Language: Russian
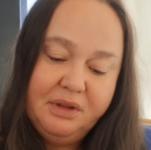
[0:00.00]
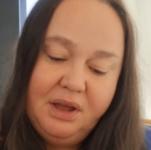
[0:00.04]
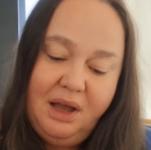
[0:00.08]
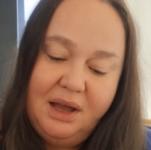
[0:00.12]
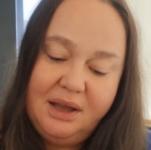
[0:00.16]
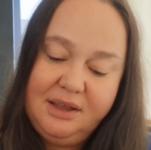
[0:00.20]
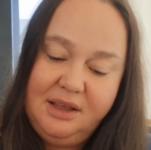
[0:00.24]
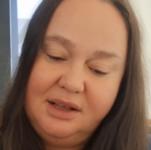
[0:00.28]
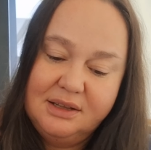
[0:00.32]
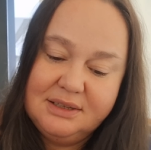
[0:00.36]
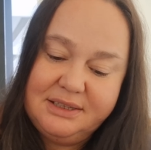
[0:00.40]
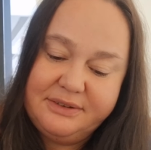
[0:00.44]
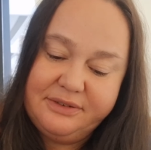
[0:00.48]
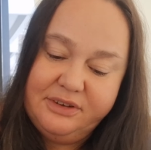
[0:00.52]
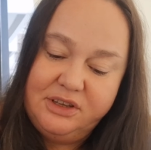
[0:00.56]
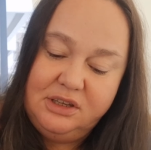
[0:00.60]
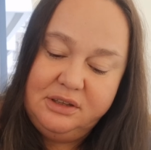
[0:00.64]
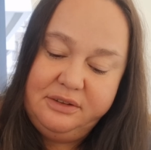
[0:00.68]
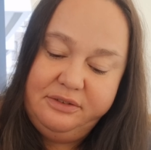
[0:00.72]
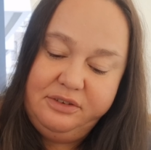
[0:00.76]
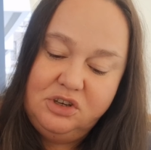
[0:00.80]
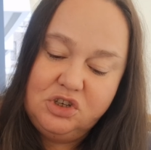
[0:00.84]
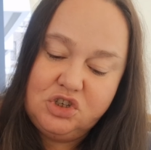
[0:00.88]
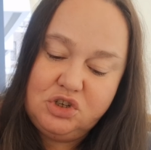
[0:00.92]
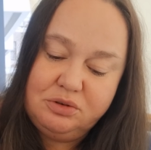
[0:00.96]
Агентство
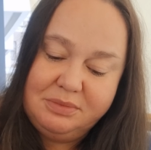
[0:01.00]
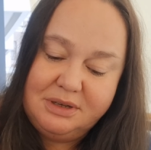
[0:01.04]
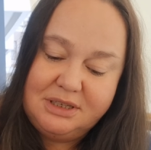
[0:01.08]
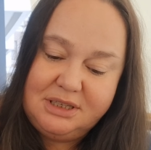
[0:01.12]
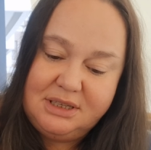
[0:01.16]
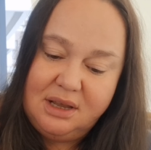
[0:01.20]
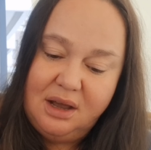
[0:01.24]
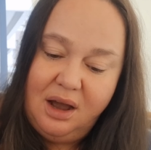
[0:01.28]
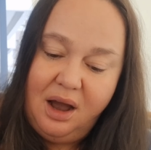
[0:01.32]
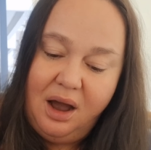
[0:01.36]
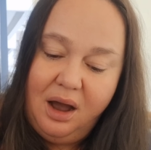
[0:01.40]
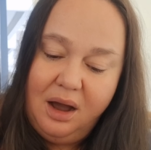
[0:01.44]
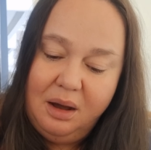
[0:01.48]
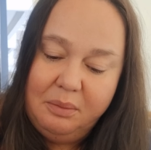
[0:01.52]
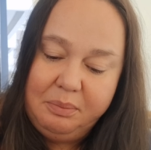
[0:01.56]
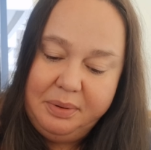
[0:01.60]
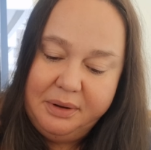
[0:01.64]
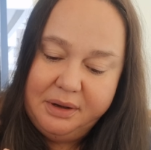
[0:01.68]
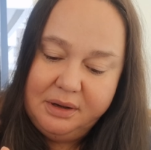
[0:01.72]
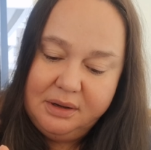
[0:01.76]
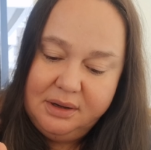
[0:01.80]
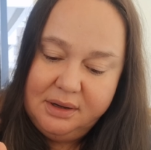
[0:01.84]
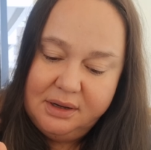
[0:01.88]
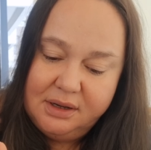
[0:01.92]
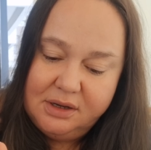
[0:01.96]
недвижимости
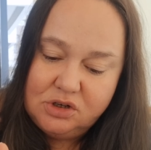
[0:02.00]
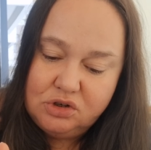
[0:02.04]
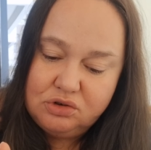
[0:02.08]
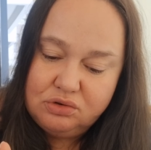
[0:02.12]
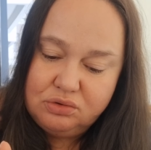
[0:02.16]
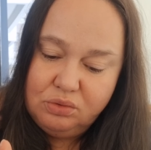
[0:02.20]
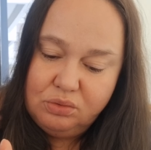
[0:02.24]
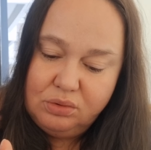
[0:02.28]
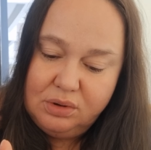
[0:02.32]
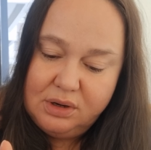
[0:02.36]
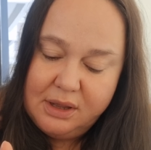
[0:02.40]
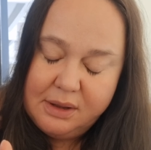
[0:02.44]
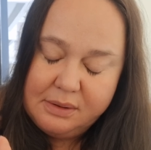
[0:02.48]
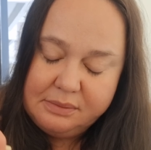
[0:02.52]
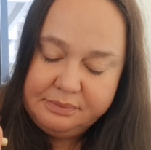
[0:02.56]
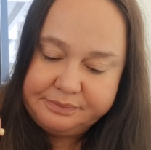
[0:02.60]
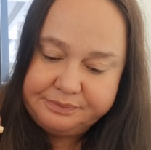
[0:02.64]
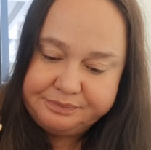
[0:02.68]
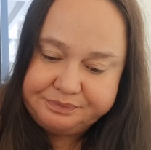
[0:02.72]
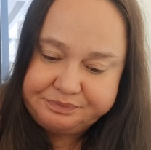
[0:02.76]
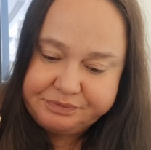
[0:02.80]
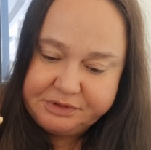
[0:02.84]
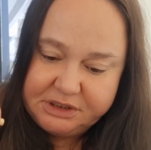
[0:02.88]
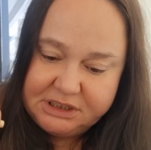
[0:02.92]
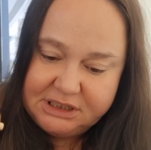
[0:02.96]
АБГ, что ли?
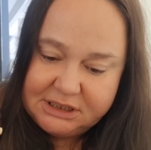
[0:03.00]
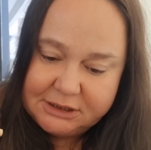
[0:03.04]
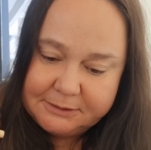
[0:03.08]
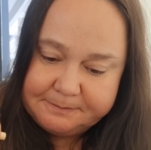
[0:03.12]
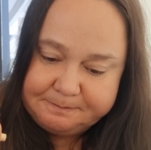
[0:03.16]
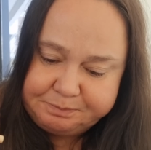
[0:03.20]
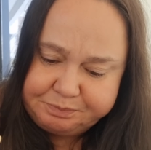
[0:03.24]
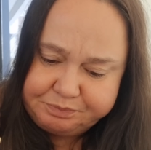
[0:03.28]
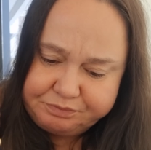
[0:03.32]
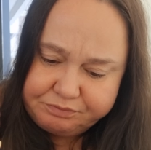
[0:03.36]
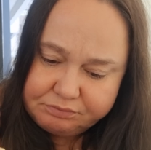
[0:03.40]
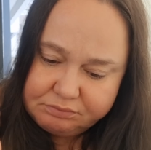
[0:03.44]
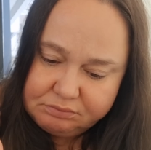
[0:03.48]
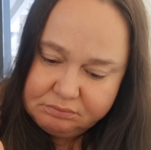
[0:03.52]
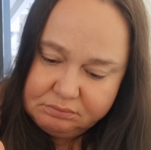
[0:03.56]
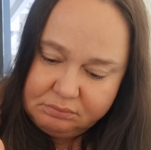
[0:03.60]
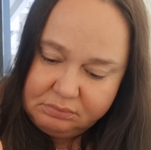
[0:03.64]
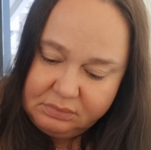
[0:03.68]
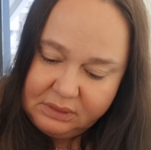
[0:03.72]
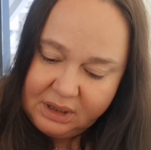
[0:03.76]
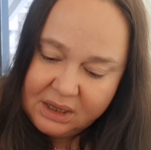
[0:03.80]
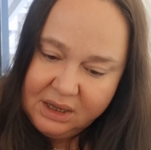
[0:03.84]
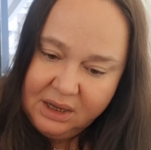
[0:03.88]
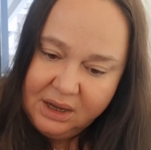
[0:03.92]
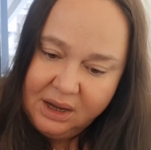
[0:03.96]
Где?
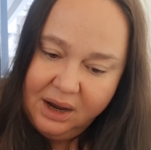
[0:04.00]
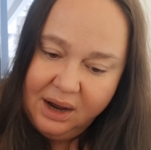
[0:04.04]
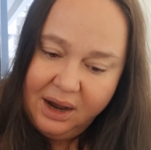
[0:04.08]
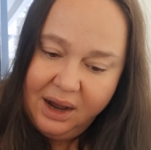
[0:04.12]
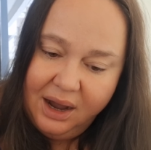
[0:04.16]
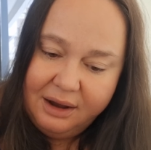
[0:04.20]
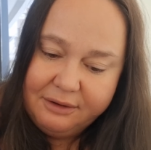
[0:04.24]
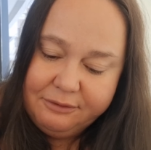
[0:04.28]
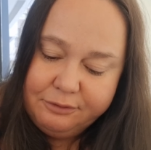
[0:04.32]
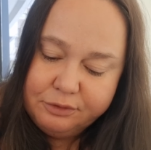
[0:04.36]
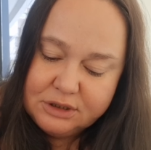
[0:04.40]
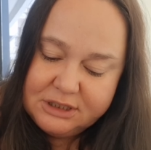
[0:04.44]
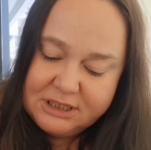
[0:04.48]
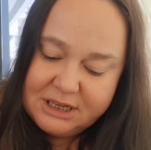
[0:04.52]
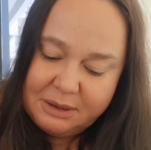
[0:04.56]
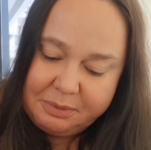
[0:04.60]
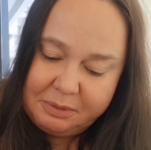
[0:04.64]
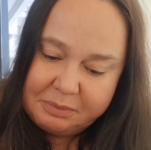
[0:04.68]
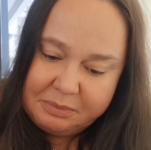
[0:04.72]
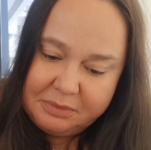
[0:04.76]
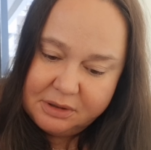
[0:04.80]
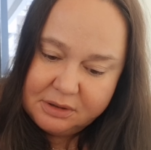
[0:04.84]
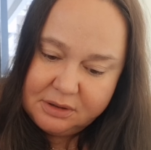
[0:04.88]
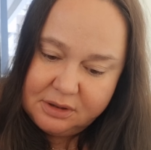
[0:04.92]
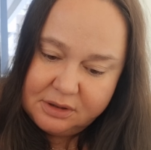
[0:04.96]
А, в WhatsApp
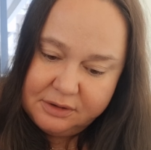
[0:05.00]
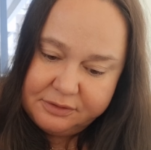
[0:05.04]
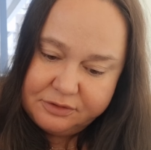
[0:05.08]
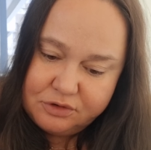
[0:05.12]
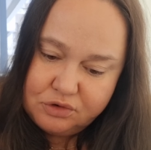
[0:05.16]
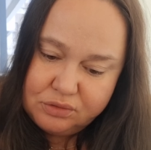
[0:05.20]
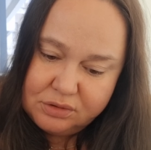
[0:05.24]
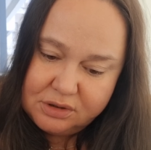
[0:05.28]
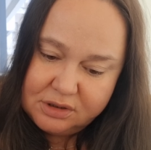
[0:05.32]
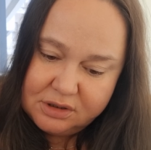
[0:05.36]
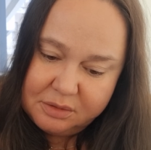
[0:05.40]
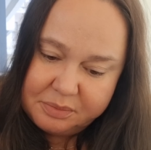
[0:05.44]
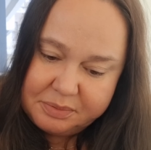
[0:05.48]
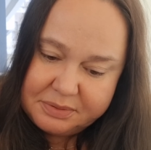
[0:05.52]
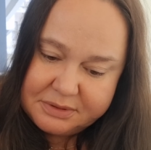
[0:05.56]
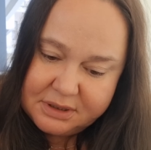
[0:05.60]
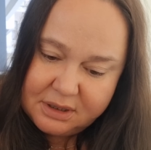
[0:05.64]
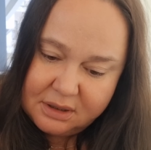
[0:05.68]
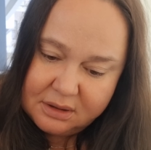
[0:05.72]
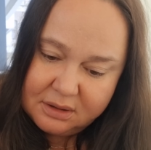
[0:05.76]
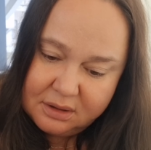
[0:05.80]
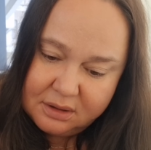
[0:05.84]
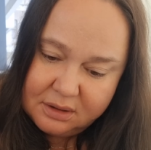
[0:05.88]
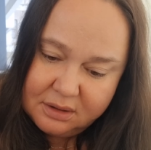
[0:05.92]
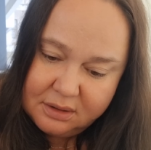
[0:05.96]
мне эта девчуля
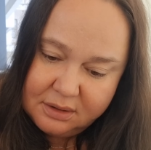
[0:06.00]
написала.